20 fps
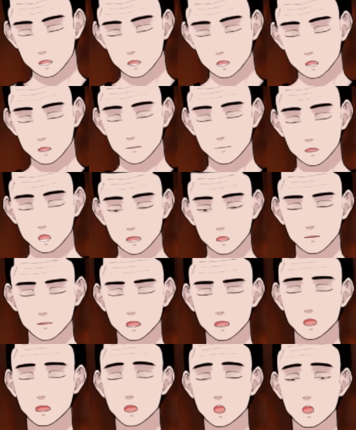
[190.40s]
ね。こ
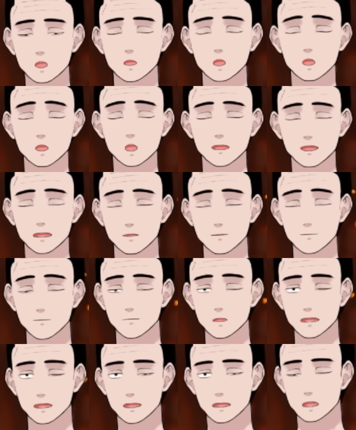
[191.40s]
れ別に男
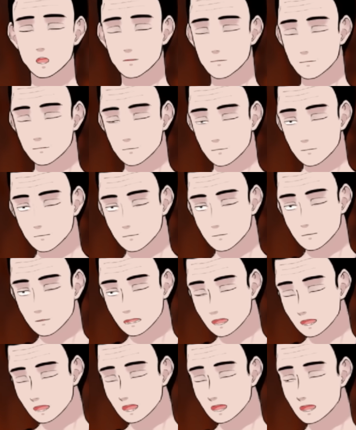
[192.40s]
性が
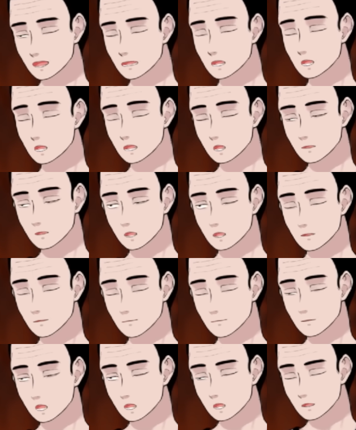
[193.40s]
加害の場合だ
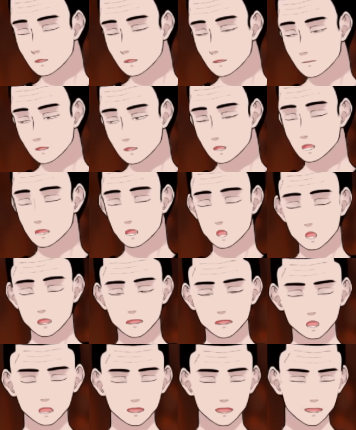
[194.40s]
けじゃなくて、女性
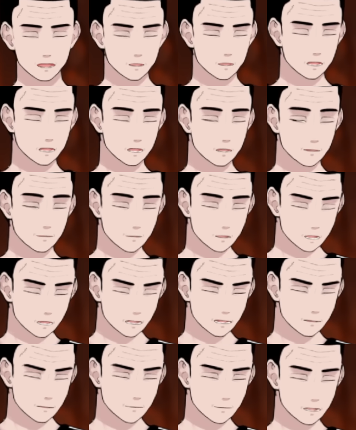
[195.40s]
もあるわけですから、
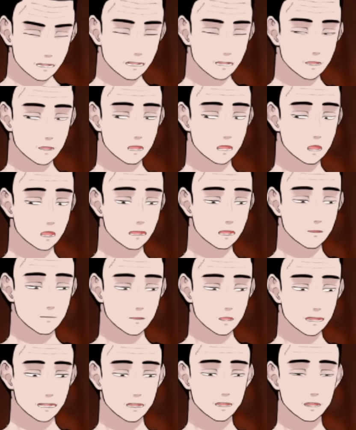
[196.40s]
それぐら
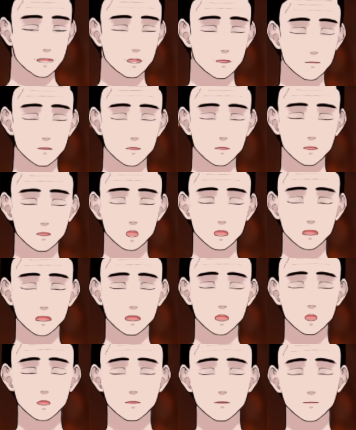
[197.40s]
い、
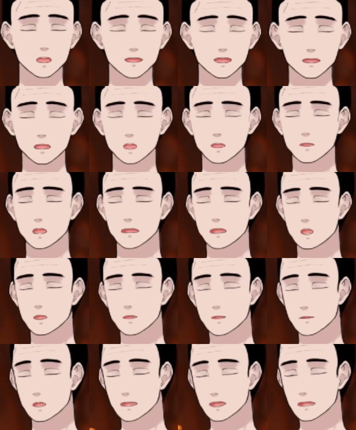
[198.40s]
性に対する
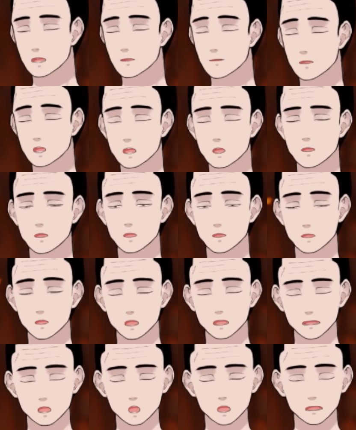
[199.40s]
犯罪っていうのは
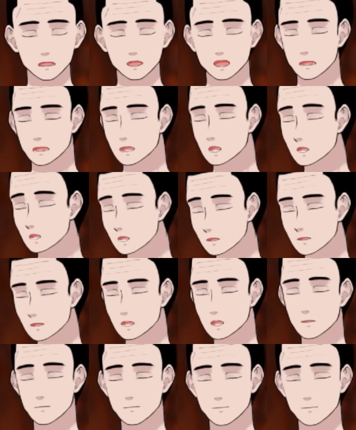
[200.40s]
もう変わってきている。